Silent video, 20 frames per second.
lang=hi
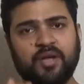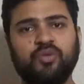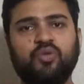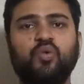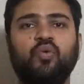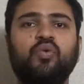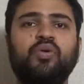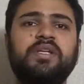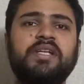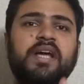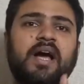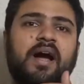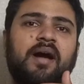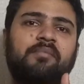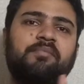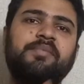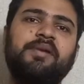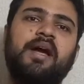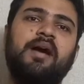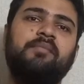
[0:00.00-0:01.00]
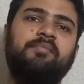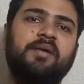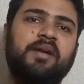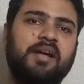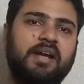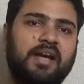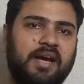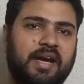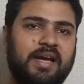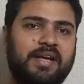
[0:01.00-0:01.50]
तो ही आप यहाँ पर
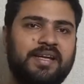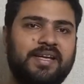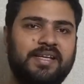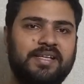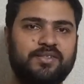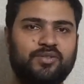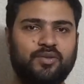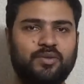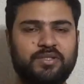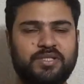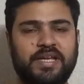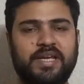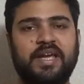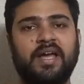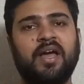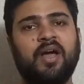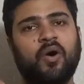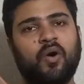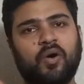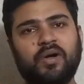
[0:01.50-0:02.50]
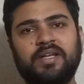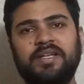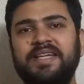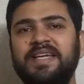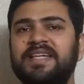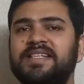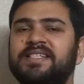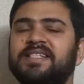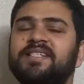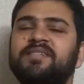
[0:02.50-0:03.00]
लगाने की सोचें और
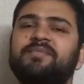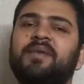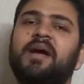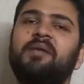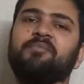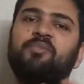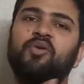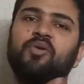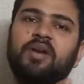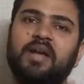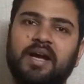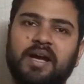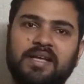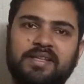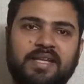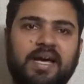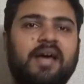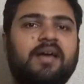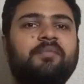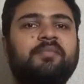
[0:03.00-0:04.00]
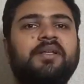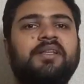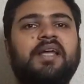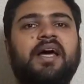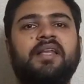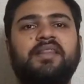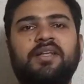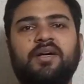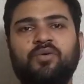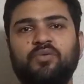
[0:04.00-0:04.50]
ये चीज़ मैं आपको लगातार
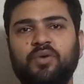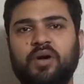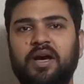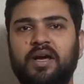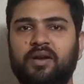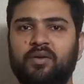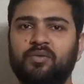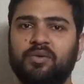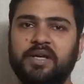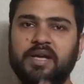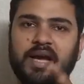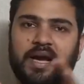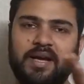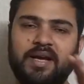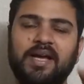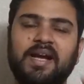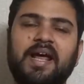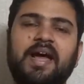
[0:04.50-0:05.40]
बताता हुआ आ रहा हूँ कि अगर